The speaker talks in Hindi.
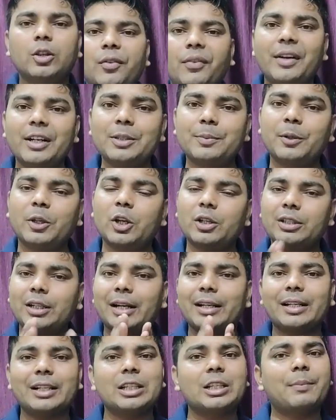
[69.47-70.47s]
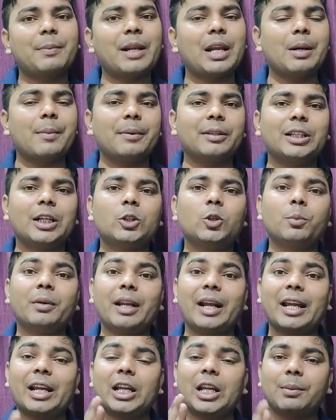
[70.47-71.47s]
तो फ्रेंड्स वीडियो स्टार्ट करने से पहले मैं बता दू
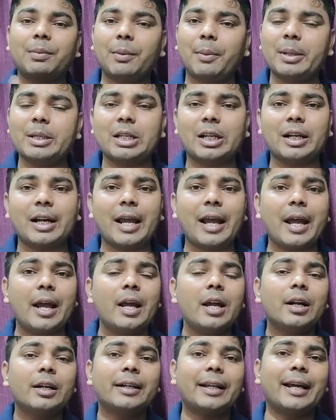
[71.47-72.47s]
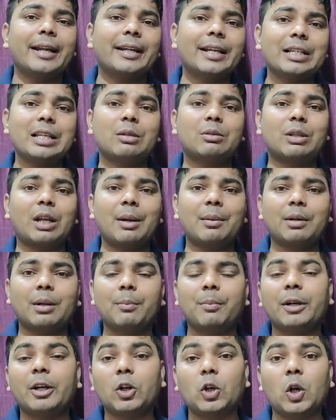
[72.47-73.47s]
मेरा एक गेवी में चल रहा है टेन के सब्सक्राइब
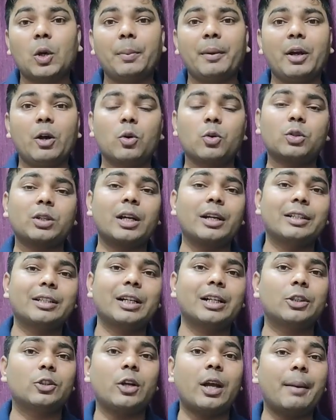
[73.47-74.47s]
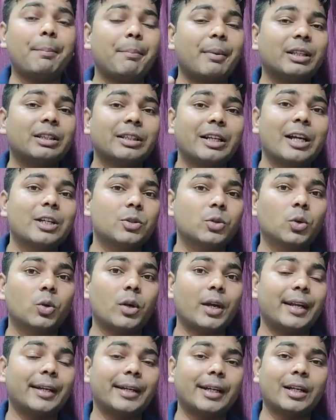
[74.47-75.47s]
कम्प्लीट होने पे और उसका रिजल्ट जो है पंद्रह
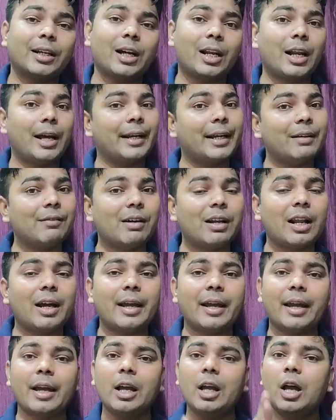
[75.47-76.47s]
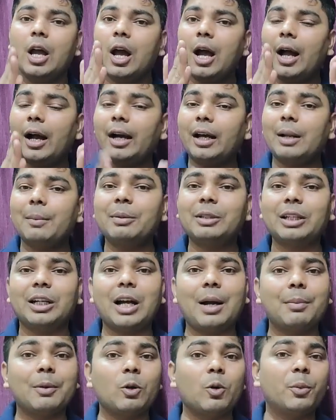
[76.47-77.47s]
जून का यानी कल आने वाला है अगर अभी तक
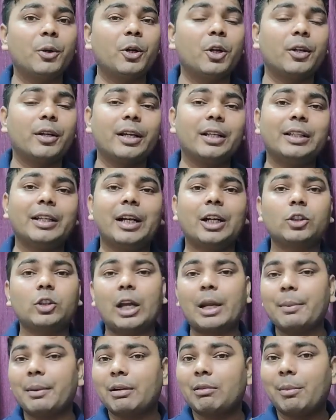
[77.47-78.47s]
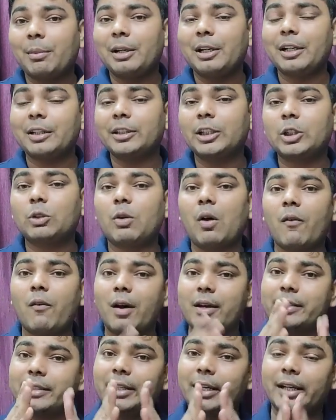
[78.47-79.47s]
आपने वो वीडियो नहीं देखा तो आई वीडियो में लिंक दे दूंगा
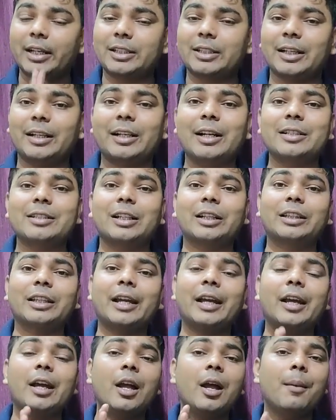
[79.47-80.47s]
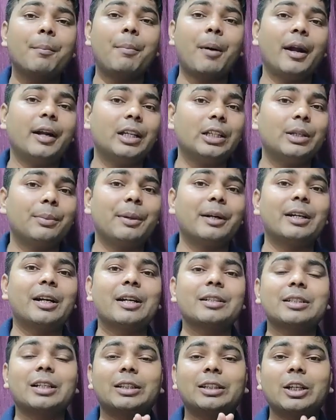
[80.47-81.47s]
वहां से जाके चेक कर सकते हैं पार्टिसिपेट
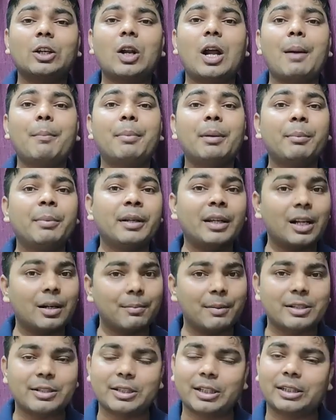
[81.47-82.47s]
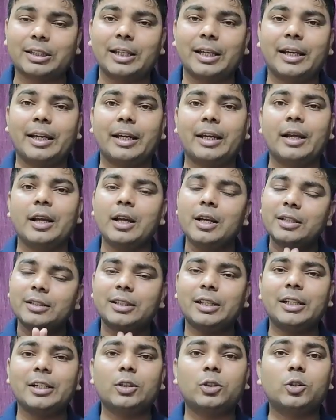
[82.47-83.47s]
कर सकते हैं और आप भी विनर बन सकते हैं
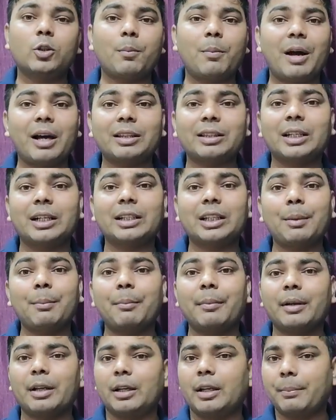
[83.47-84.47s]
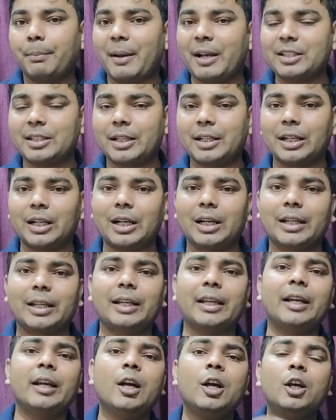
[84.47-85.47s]
चलिए दोस्तों बात करते हैं पैसा निकाल
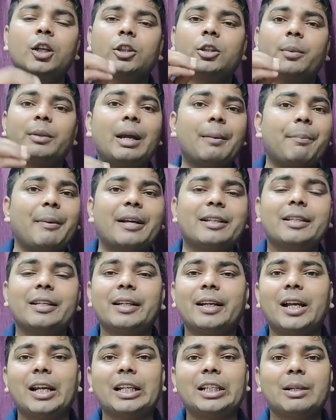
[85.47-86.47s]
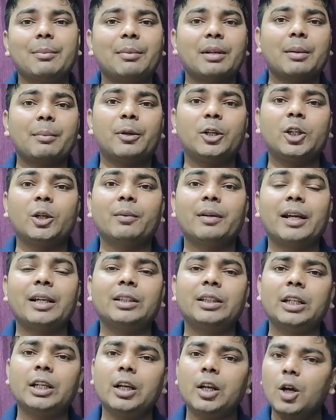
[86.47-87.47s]
के तो भैया पैसा निकाल के जब मैंने वीडियो
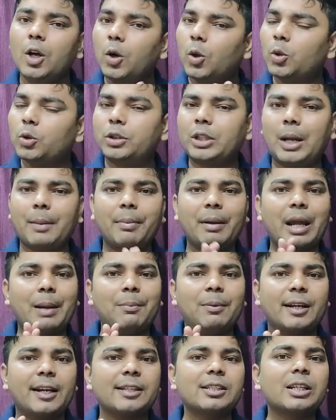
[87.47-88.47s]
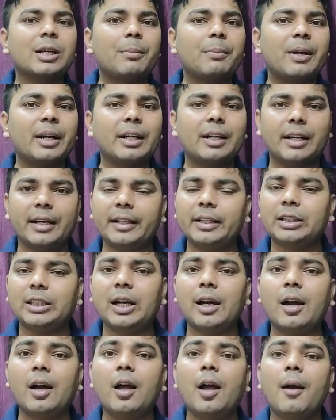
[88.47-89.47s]
बनाई थी उस टाइम पे एप्लीकेशन अपडेट नहीं
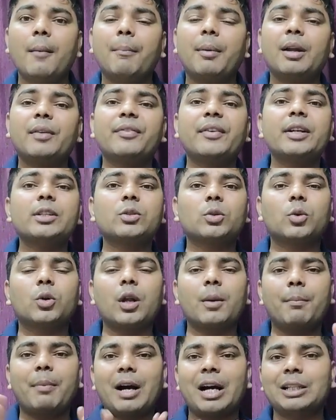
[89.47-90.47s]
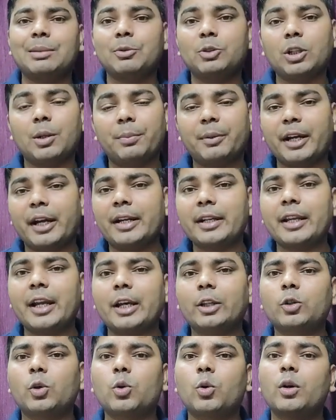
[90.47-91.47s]
था पर फ्रेंड्स उन्होंने बाद में जो अपडेट
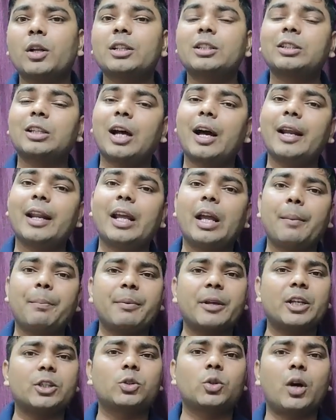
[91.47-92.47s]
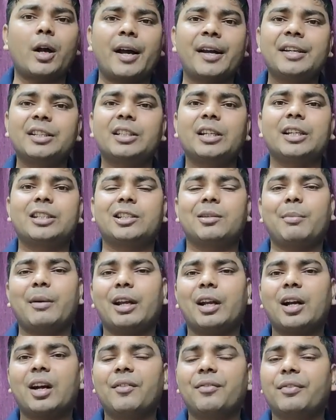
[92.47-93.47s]
किया तो उन्होंने सारे एपीएस जो आईसीआईसी
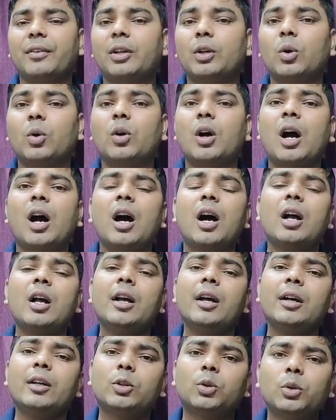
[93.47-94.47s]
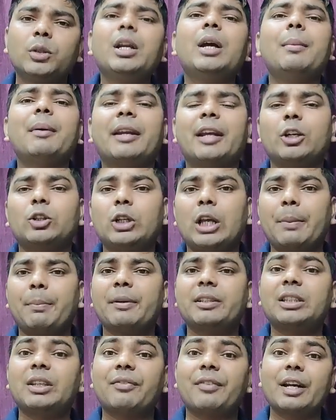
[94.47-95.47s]
बैंक का फिनो का दुनिया भर के जो
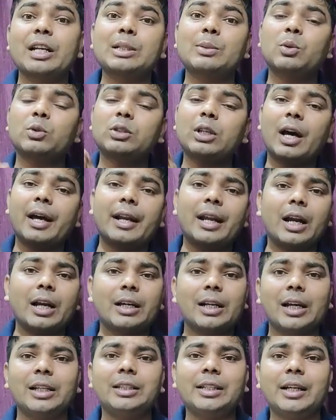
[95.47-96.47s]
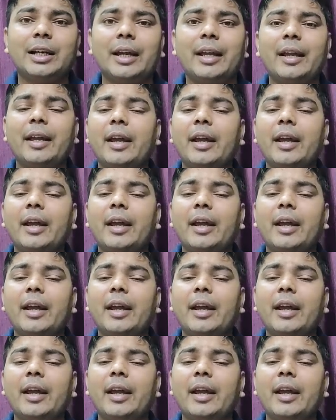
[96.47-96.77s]
एपीएस थे फ्रेंड्स वो सारे हटा दिए गए